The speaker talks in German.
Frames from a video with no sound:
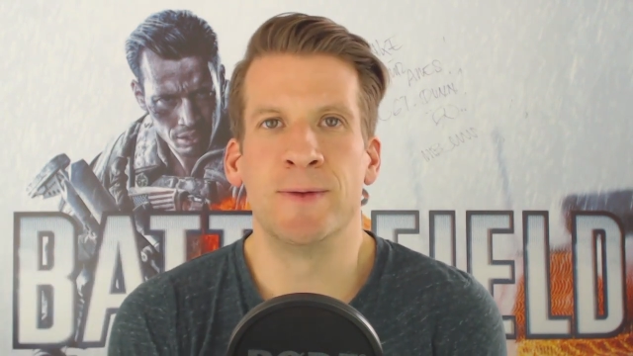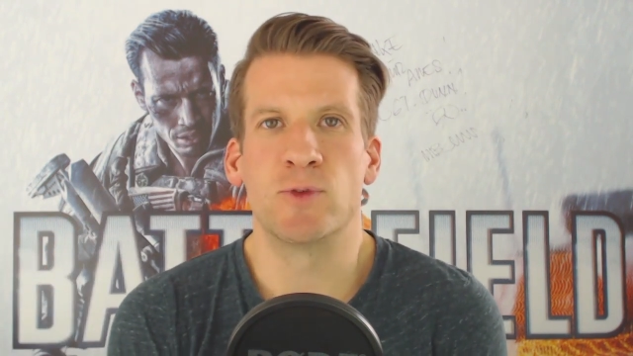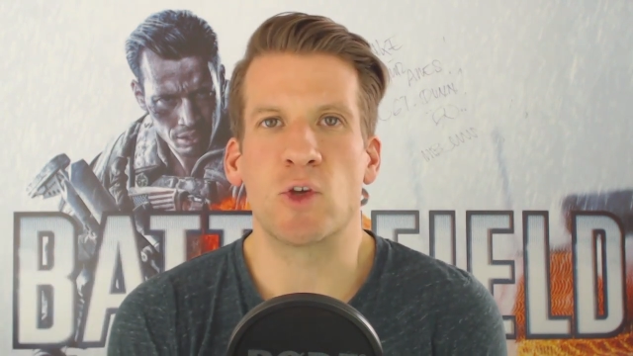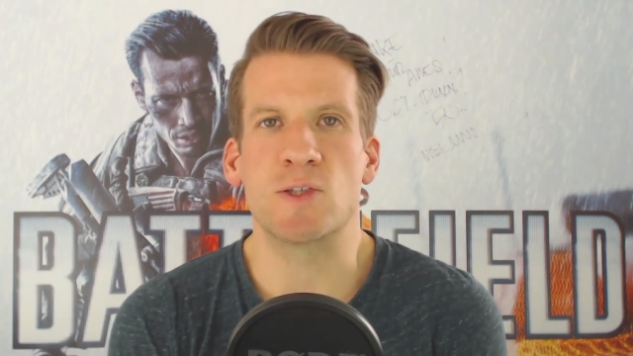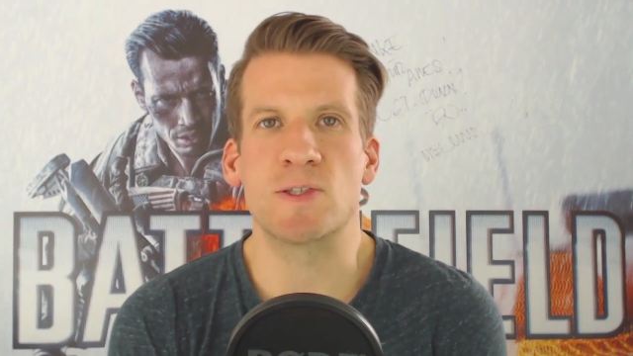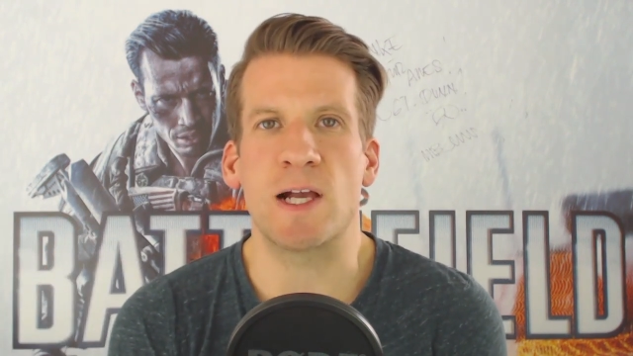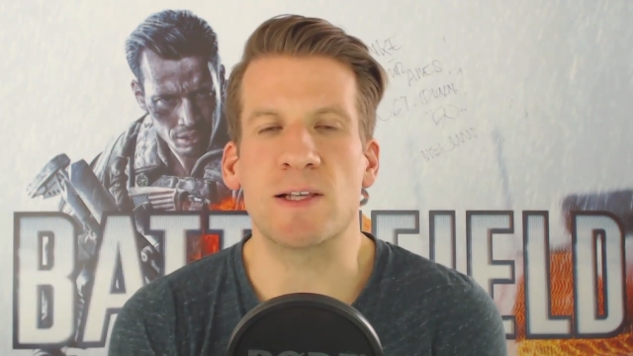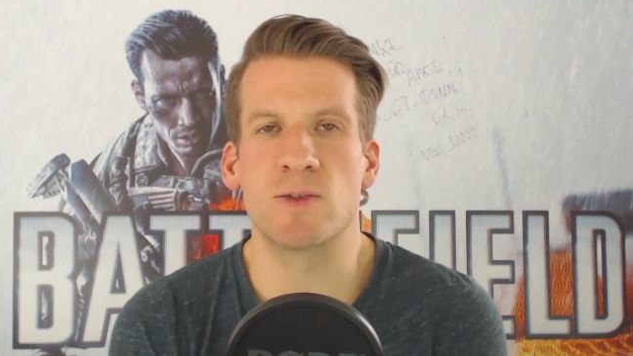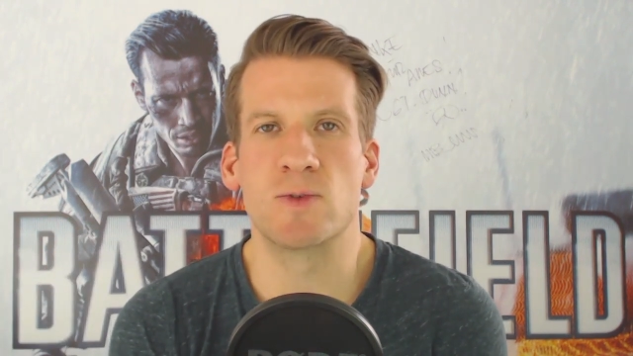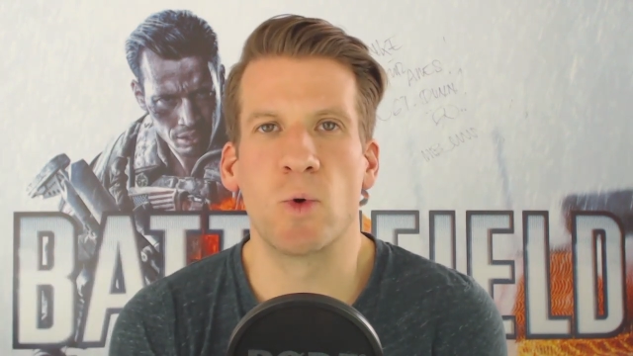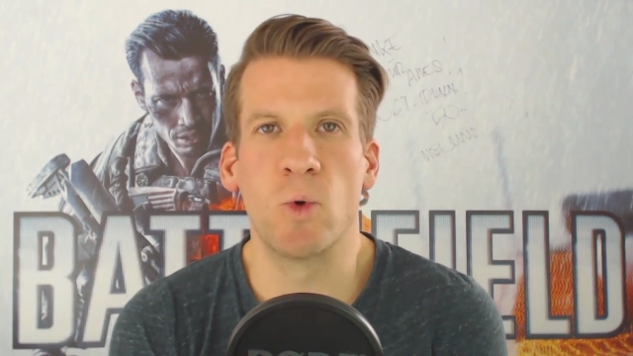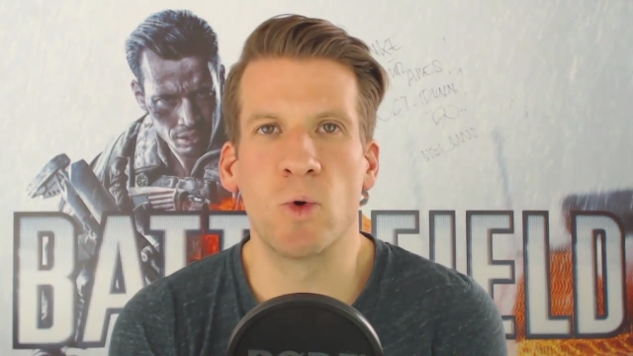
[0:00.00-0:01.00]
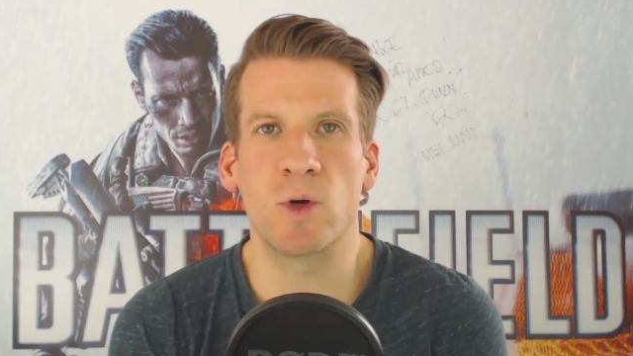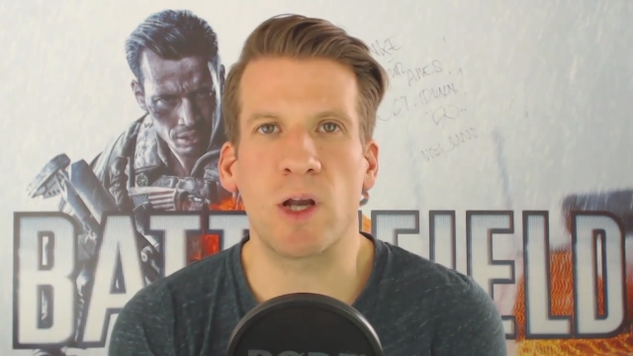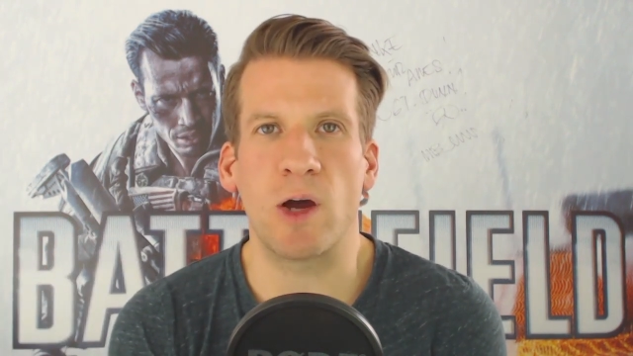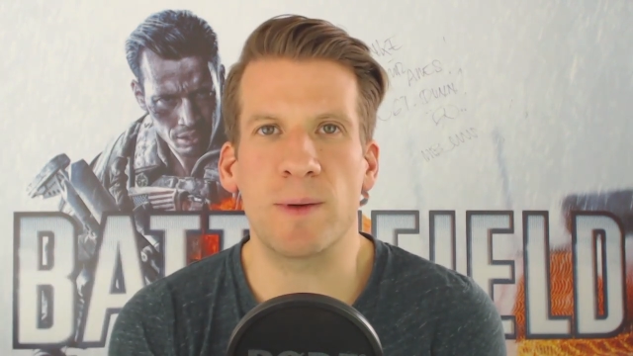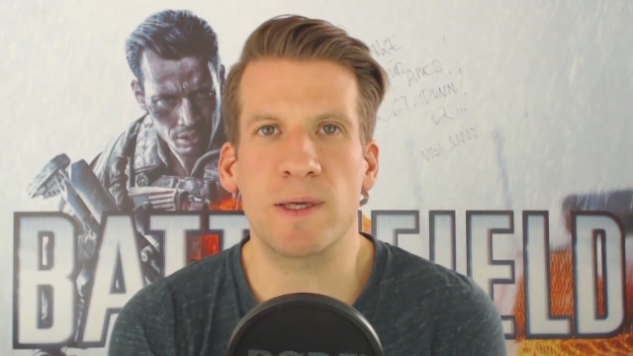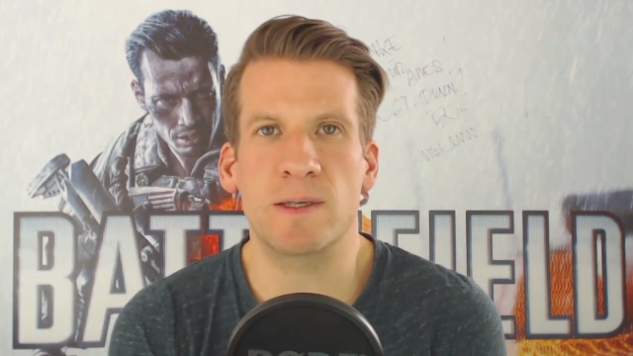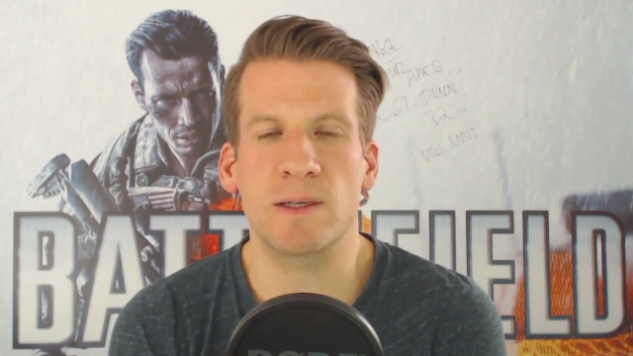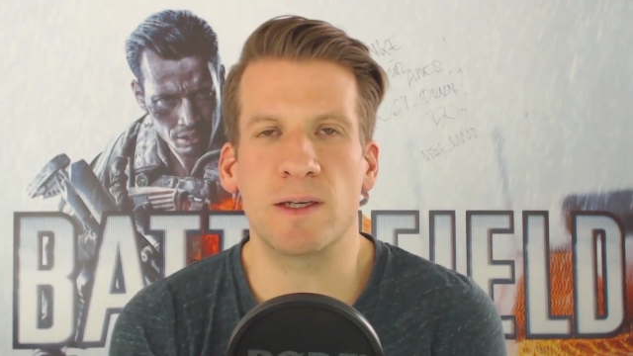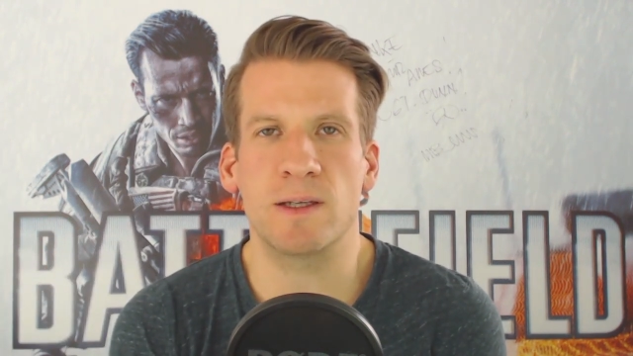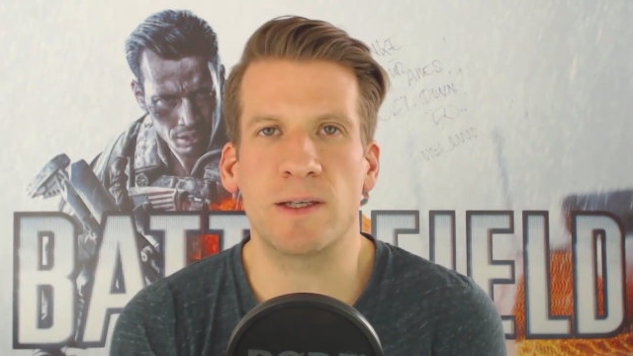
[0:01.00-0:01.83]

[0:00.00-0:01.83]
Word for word: Das ist also so, glaube ich, äh,